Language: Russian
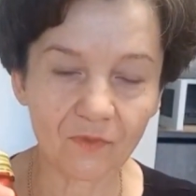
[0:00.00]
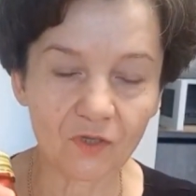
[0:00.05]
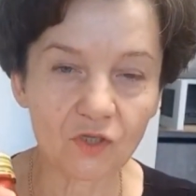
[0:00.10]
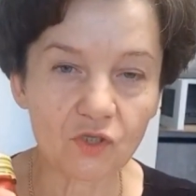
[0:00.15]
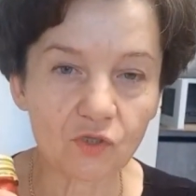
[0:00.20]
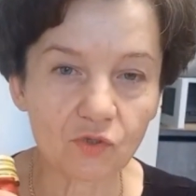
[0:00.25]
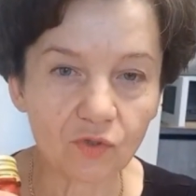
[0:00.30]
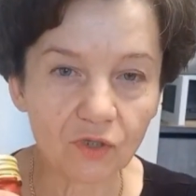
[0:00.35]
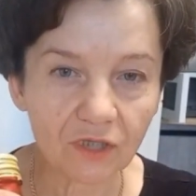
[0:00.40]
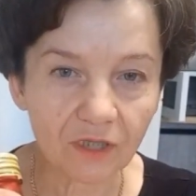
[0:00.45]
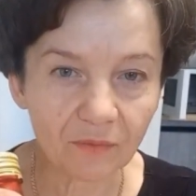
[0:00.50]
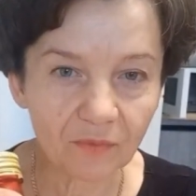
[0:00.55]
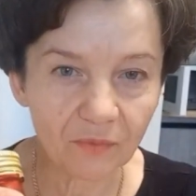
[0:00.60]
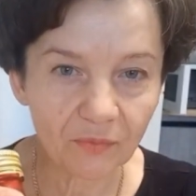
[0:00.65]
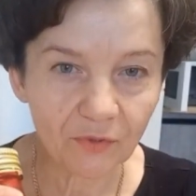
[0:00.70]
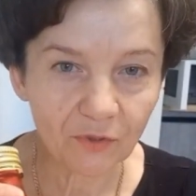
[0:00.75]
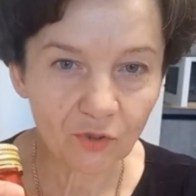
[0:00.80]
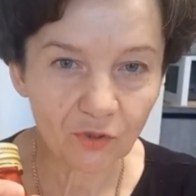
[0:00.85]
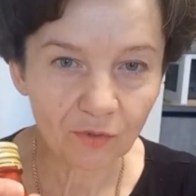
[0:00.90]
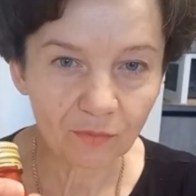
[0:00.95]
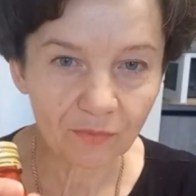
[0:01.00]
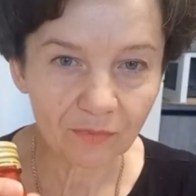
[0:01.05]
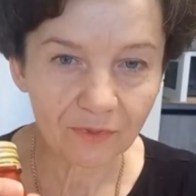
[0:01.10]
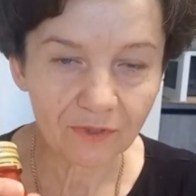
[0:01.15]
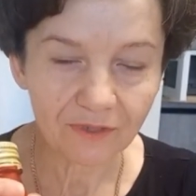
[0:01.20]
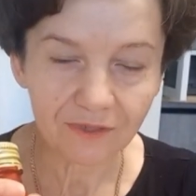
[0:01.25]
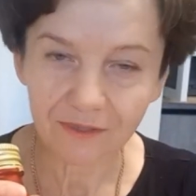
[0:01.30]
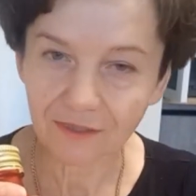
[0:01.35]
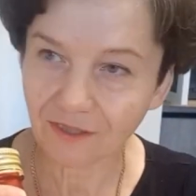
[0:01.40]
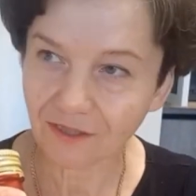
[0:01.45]
Сколько мы пьем?
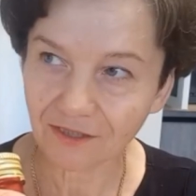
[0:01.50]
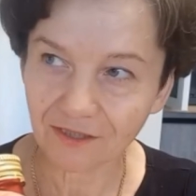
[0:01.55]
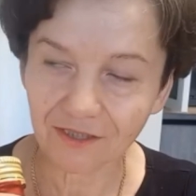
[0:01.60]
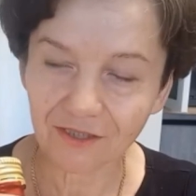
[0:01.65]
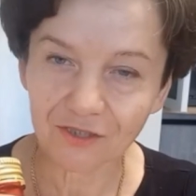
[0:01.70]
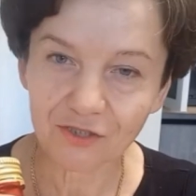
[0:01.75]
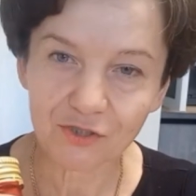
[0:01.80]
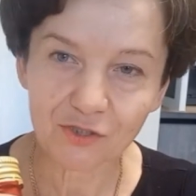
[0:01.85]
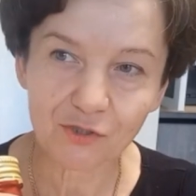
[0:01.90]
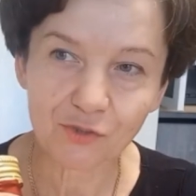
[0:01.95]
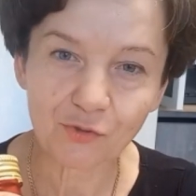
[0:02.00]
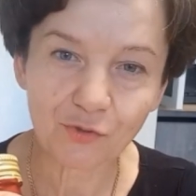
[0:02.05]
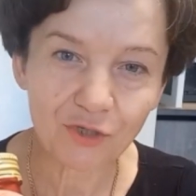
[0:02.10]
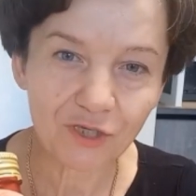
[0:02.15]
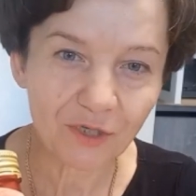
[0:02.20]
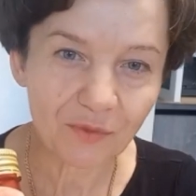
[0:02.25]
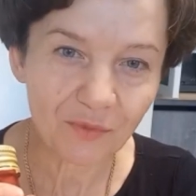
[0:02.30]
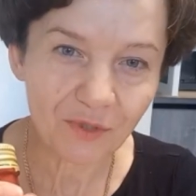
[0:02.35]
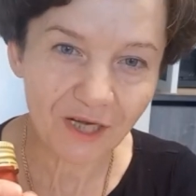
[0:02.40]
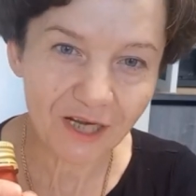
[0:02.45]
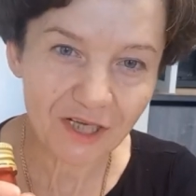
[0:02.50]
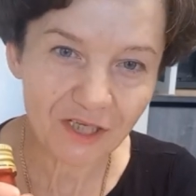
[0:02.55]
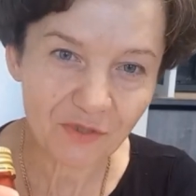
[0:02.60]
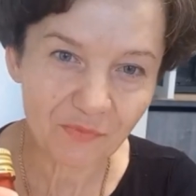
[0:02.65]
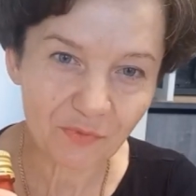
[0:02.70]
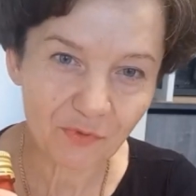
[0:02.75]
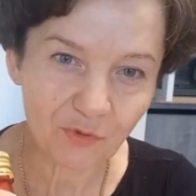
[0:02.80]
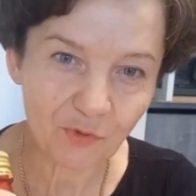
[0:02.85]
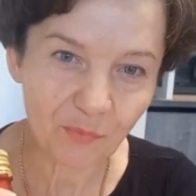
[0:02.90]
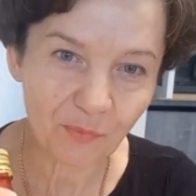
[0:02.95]
Нет. Сколько мы раньше
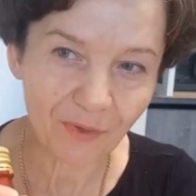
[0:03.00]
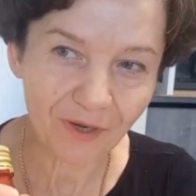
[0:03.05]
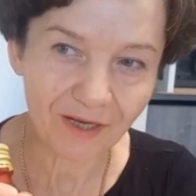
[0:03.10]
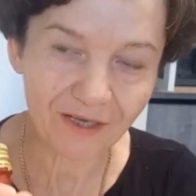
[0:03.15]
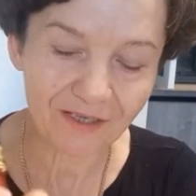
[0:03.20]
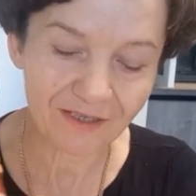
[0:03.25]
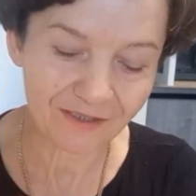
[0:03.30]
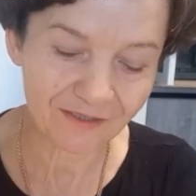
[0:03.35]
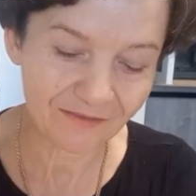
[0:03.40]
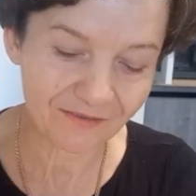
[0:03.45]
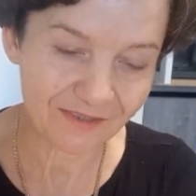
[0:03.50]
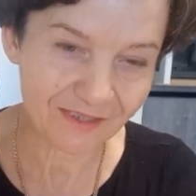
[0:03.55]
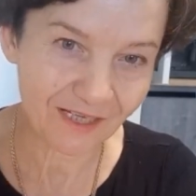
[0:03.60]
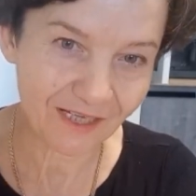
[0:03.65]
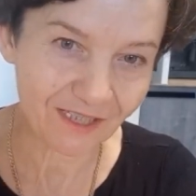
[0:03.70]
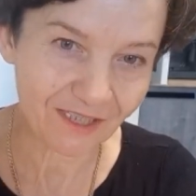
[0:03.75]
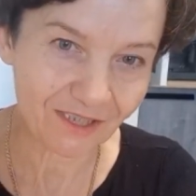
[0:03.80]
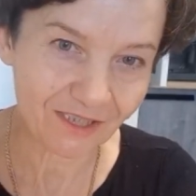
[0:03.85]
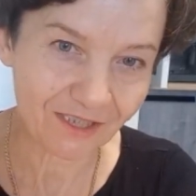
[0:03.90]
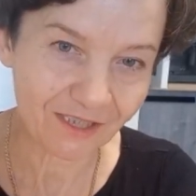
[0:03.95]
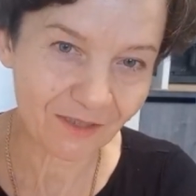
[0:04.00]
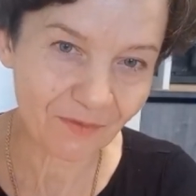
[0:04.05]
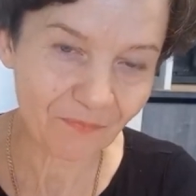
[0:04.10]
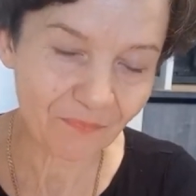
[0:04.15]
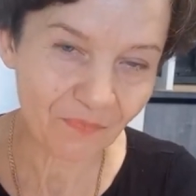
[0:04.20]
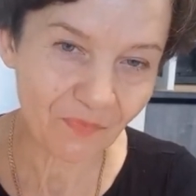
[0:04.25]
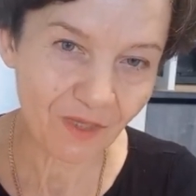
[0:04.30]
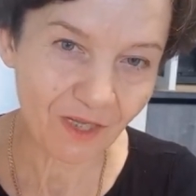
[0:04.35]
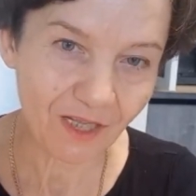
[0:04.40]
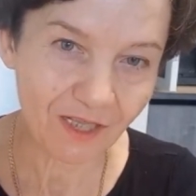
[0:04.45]
покупали всяких
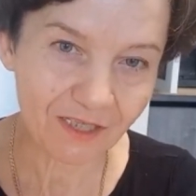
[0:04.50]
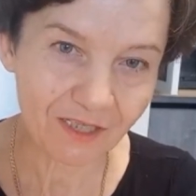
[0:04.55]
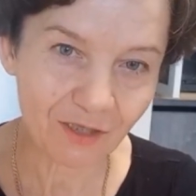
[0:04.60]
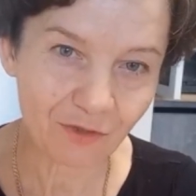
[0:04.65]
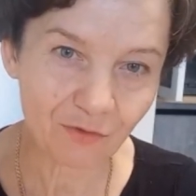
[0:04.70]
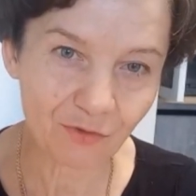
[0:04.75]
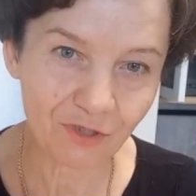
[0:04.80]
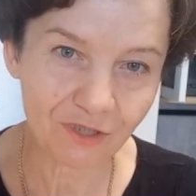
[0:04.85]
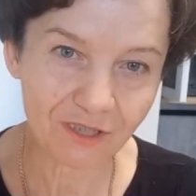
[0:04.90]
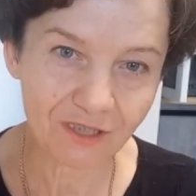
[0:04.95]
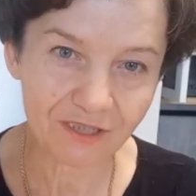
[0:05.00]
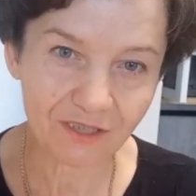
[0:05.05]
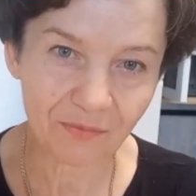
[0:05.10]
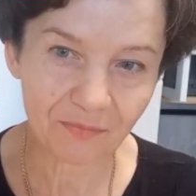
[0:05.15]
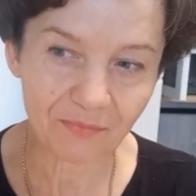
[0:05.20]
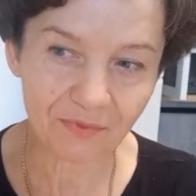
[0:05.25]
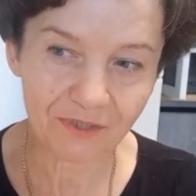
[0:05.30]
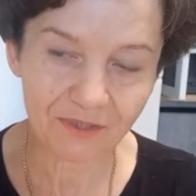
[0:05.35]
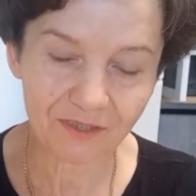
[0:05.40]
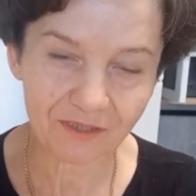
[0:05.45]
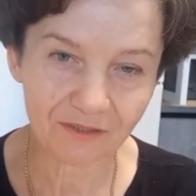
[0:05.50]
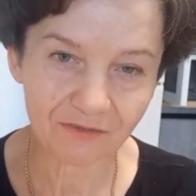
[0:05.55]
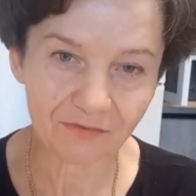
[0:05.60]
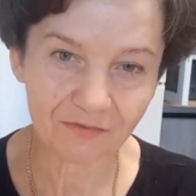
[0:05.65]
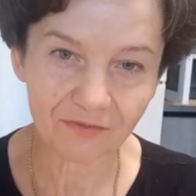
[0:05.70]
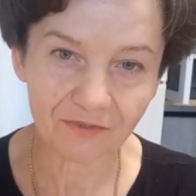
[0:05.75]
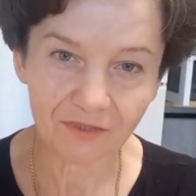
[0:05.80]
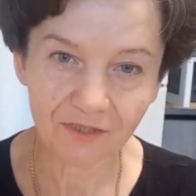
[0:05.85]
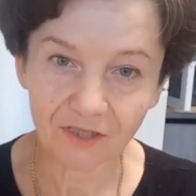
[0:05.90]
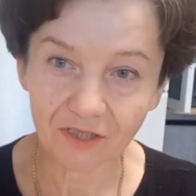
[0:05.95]
алкогольных напитков?
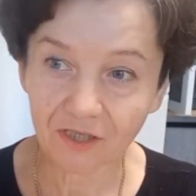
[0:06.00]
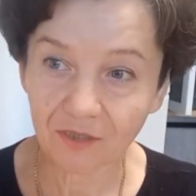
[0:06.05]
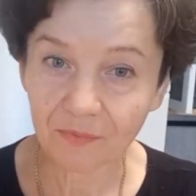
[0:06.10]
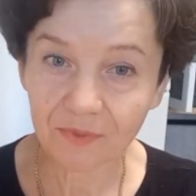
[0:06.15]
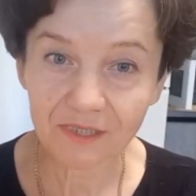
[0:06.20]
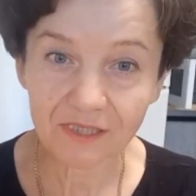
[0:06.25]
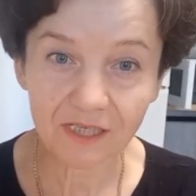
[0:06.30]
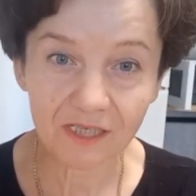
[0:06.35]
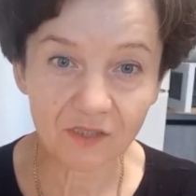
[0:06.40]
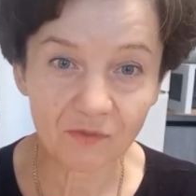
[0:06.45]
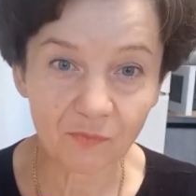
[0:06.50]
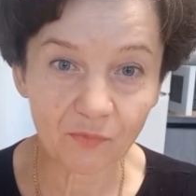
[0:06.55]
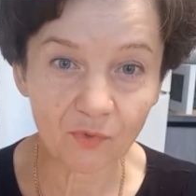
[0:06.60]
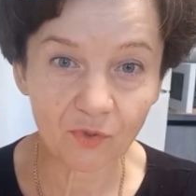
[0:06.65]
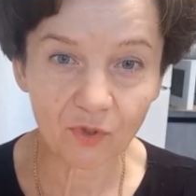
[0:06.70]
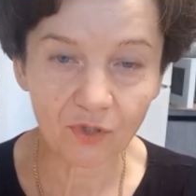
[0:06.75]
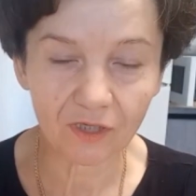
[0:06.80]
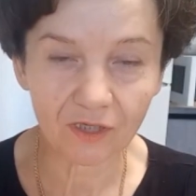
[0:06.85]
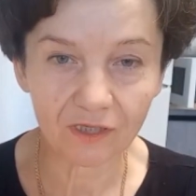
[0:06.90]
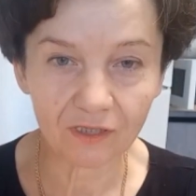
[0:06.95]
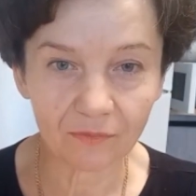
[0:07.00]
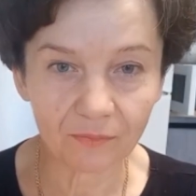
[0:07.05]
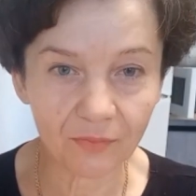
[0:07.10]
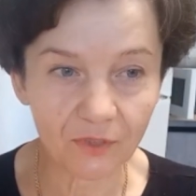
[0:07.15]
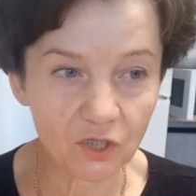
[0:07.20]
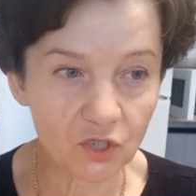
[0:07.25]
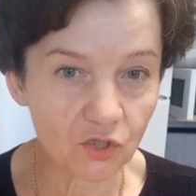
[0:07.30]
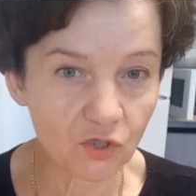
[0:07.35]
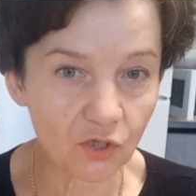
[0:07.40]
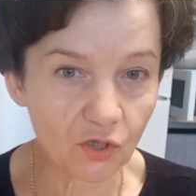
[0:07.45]
И без разбора.
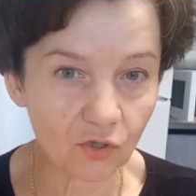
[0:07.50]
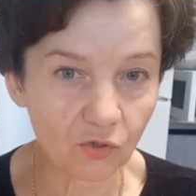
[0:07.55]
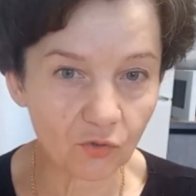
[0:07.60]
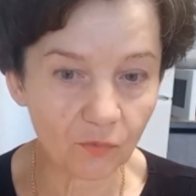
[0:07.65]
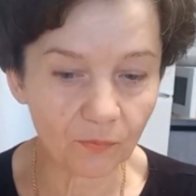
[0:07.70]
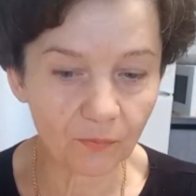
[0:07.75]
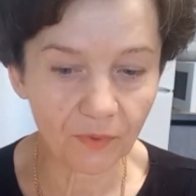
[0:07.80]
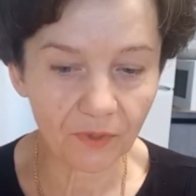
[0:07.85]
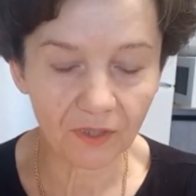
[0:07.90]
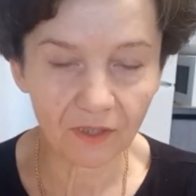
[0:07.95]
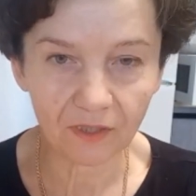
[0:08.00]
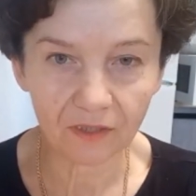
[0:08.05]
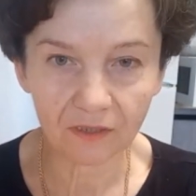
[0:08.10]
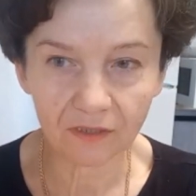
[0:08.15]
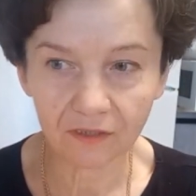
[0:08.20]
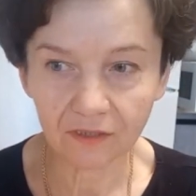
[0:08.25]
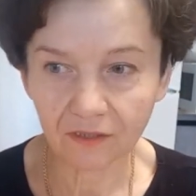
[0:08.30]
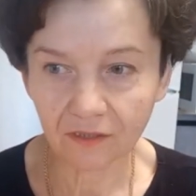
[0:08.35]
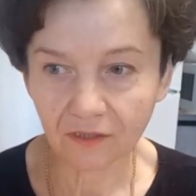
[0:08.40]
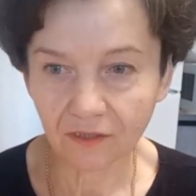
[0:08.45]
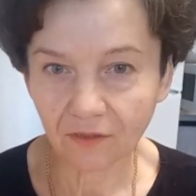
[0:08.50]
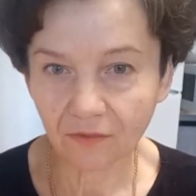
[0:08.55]
Пошел, купил.